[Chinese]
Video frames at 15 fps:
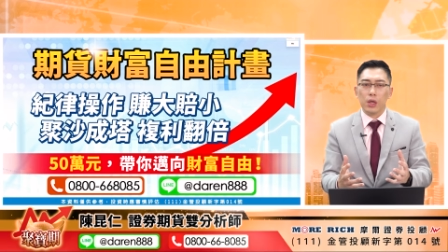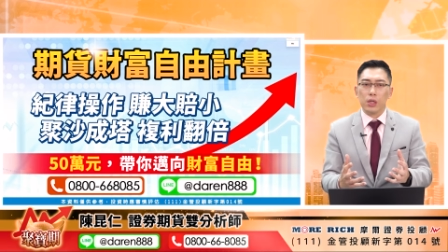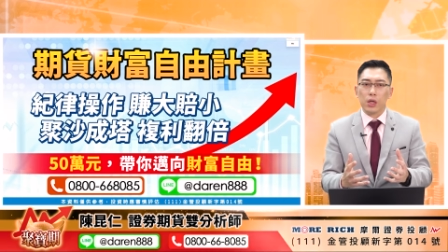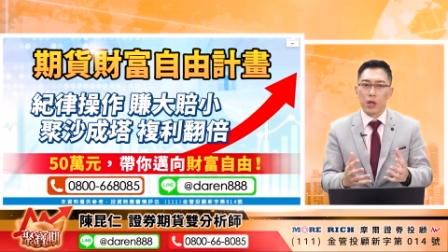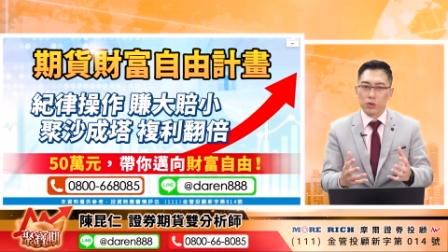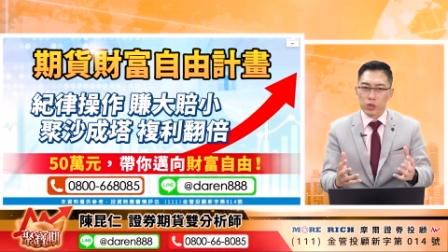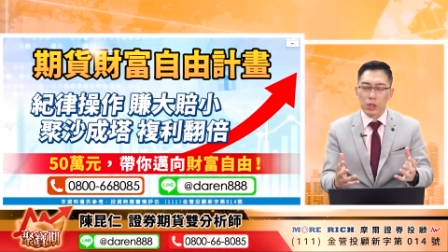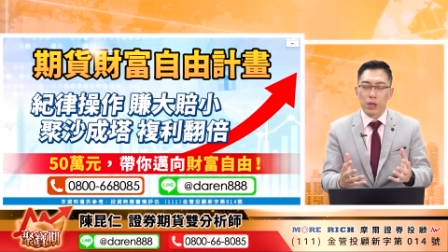
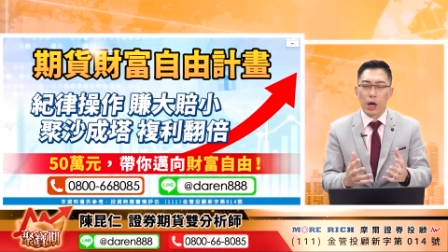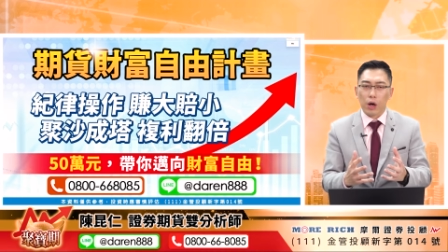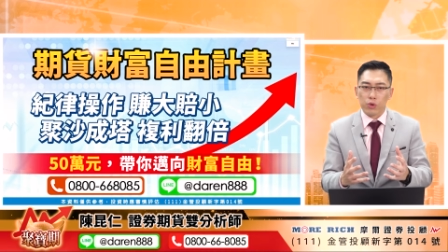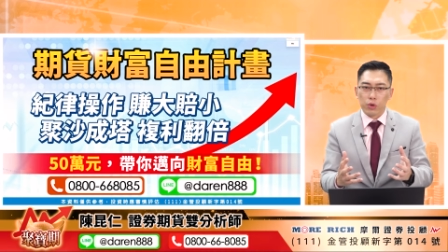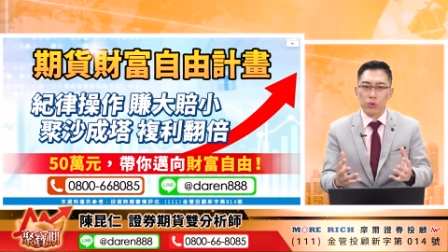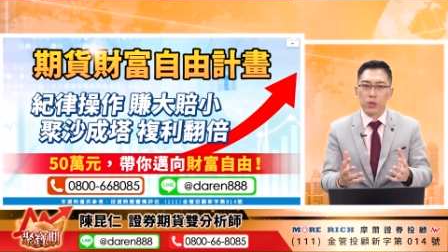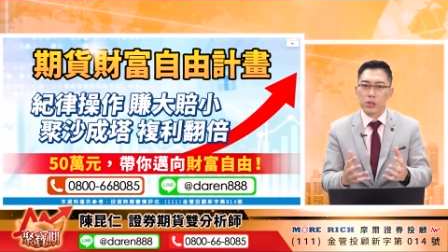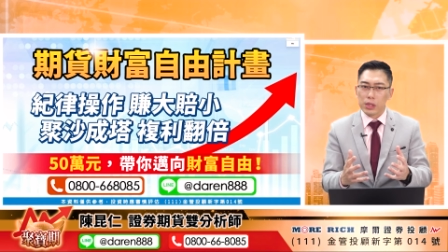好像好
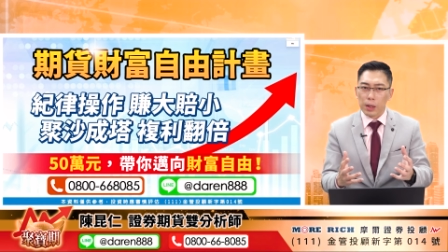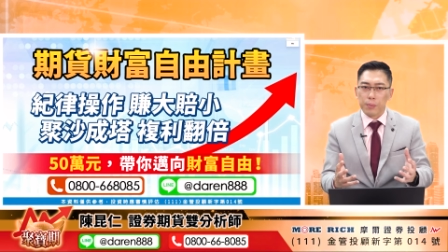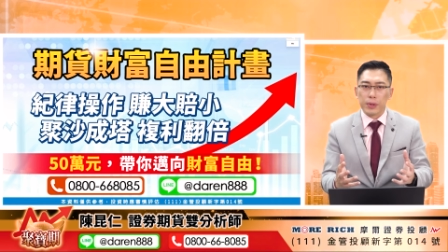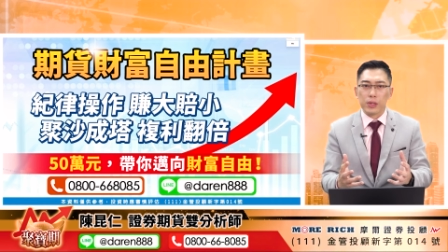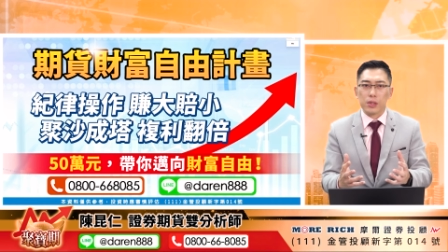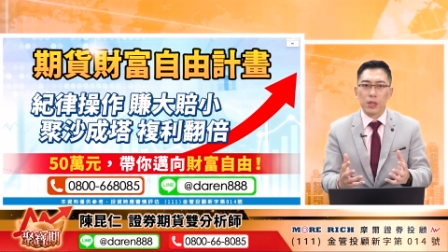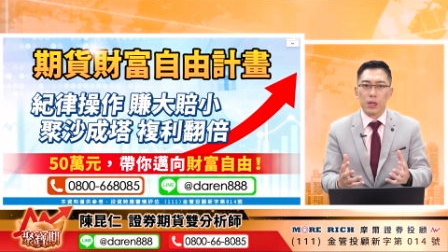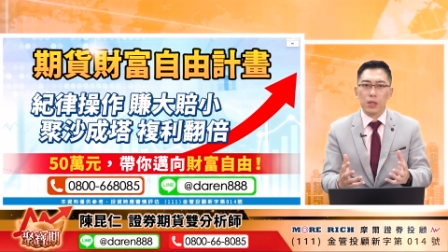用的商
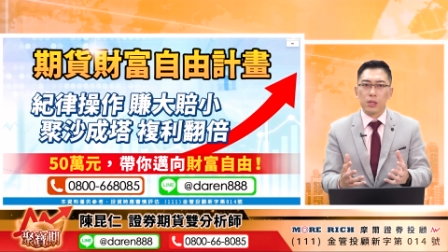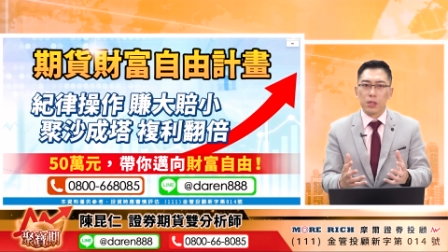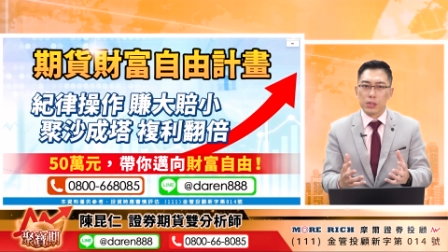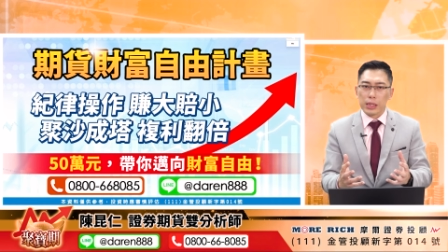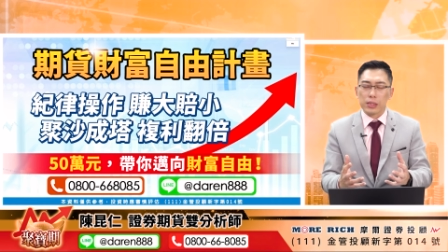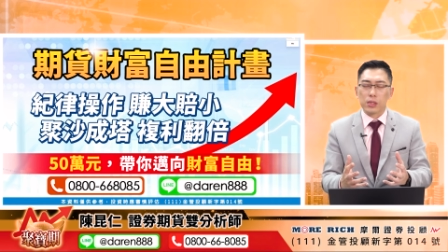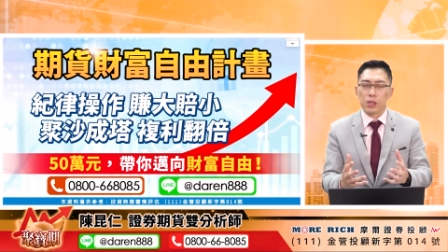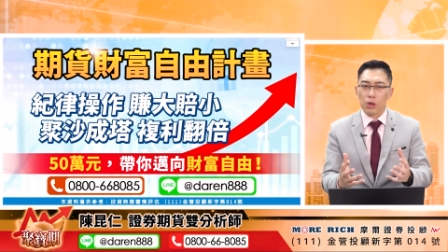品的
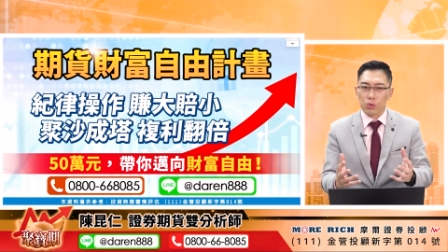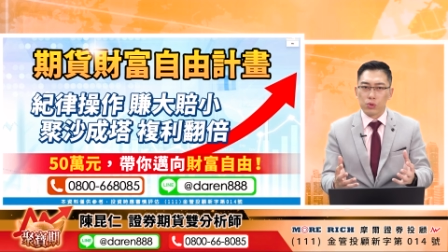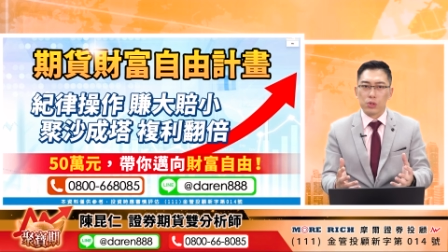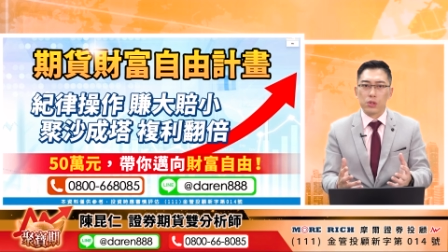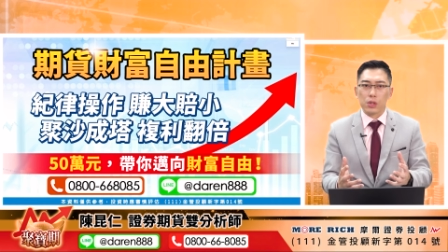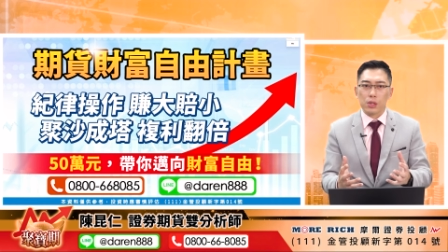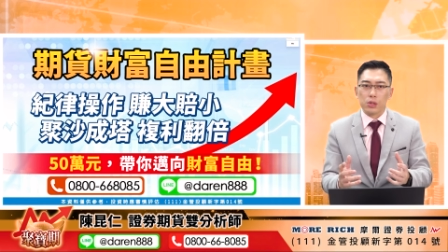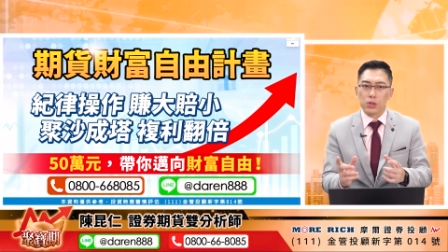这样的投
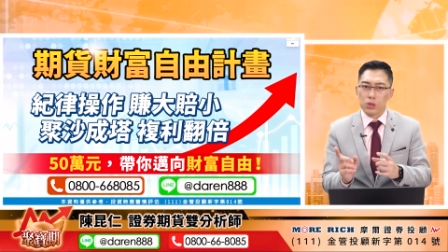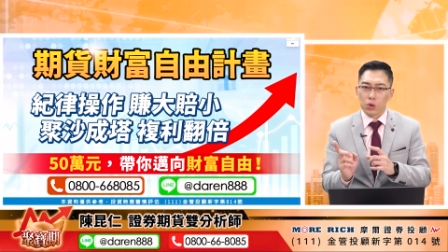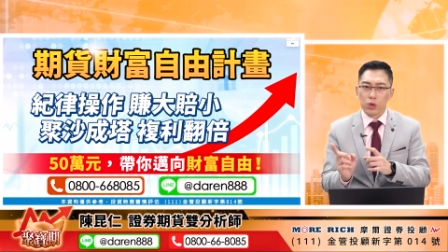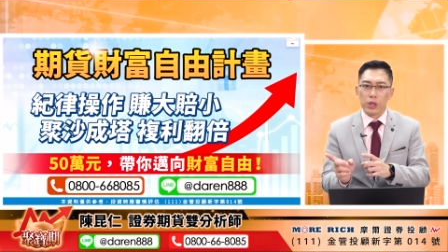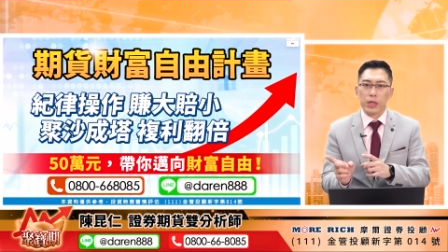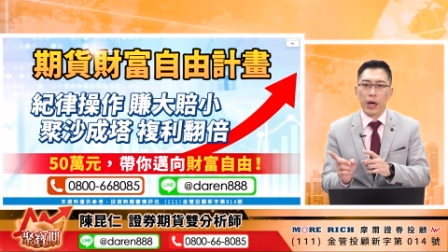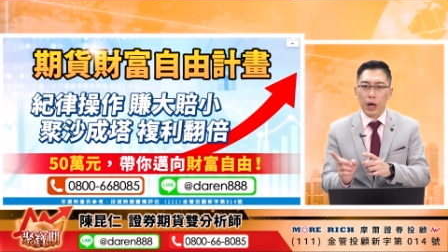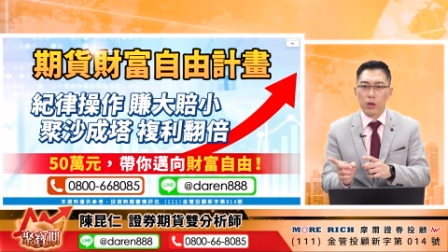资人，你都
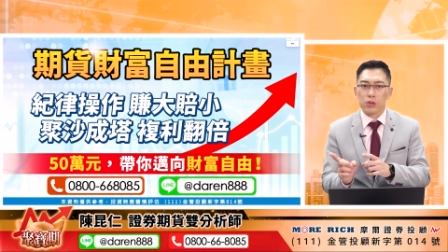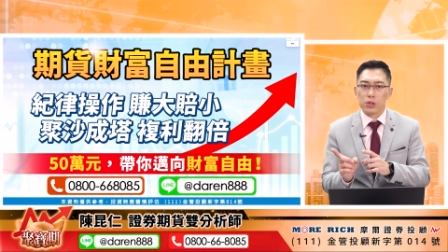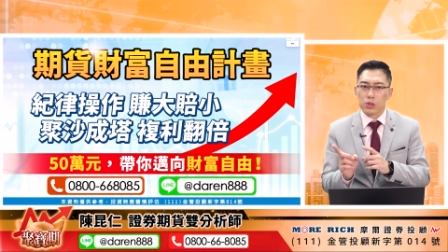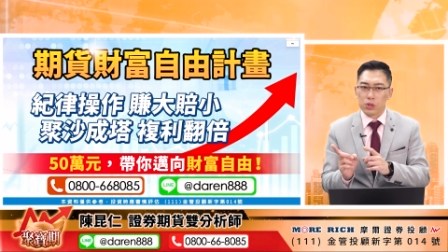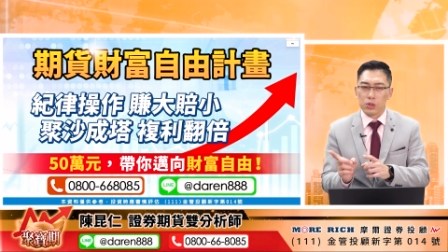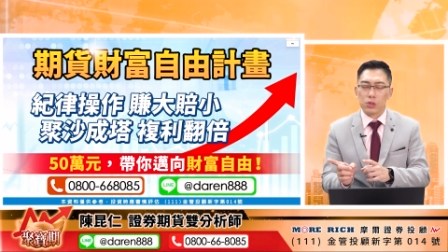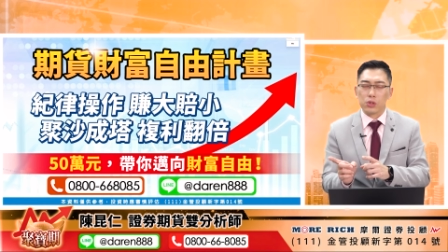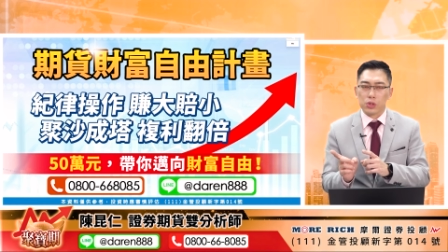可以好好的
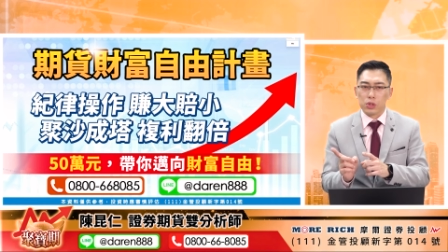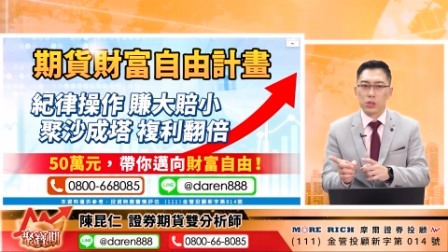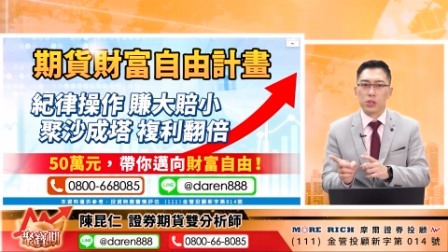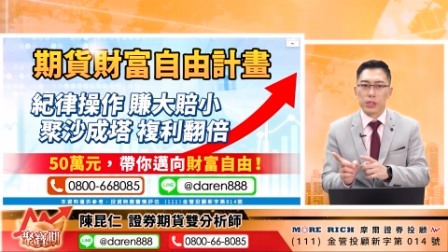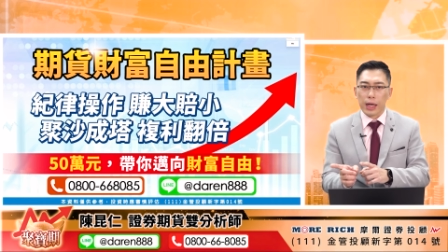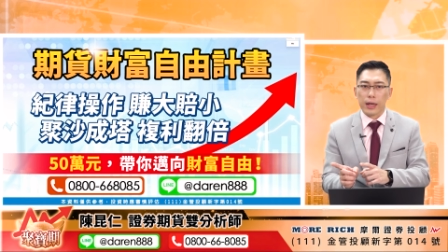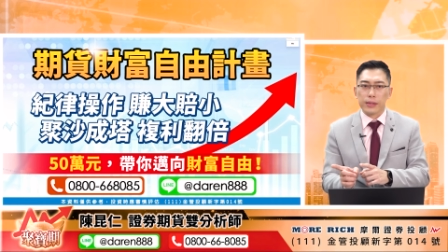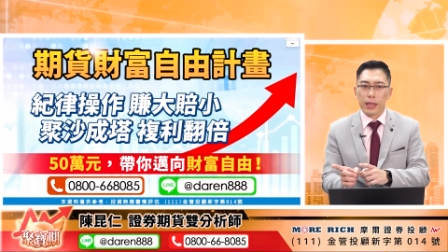试试试
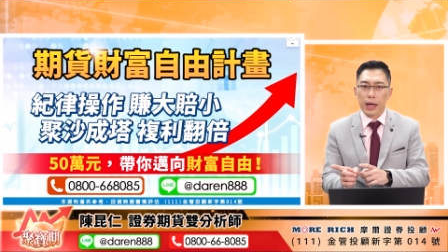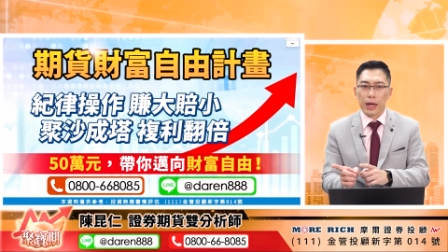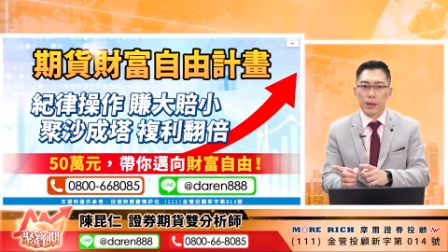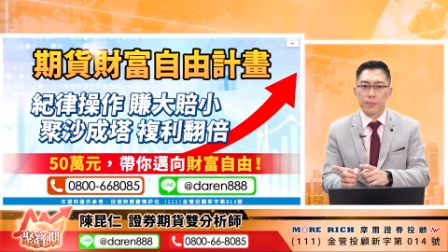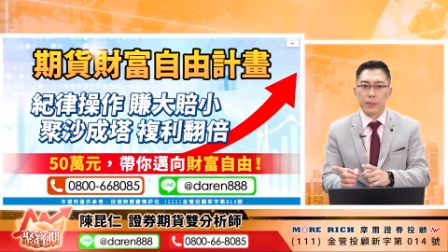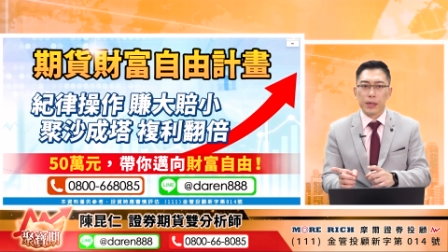看它。